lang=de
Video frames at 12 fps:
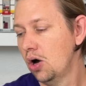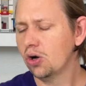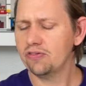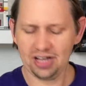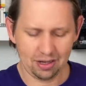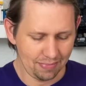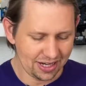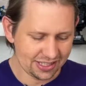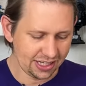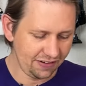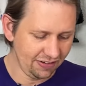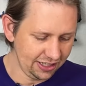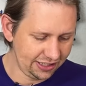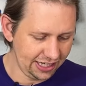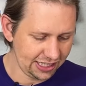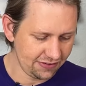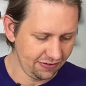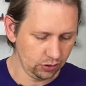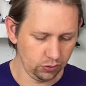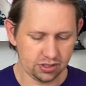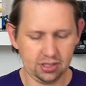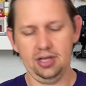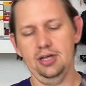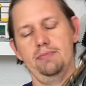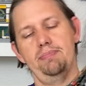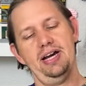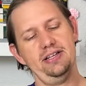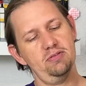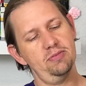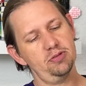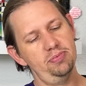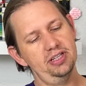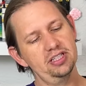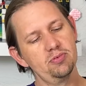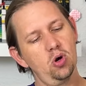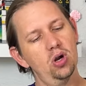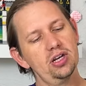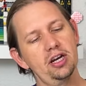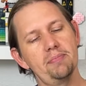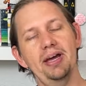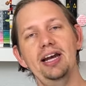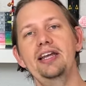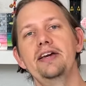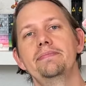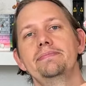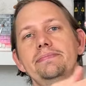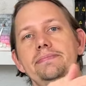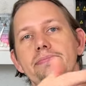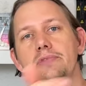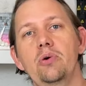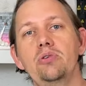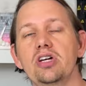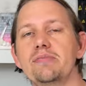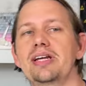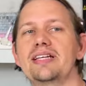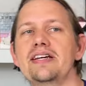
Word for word: Und wir haben massig Qualitätsverlust bei zum Beispiel diesem goldenen Panel hier. Guckt euch mal das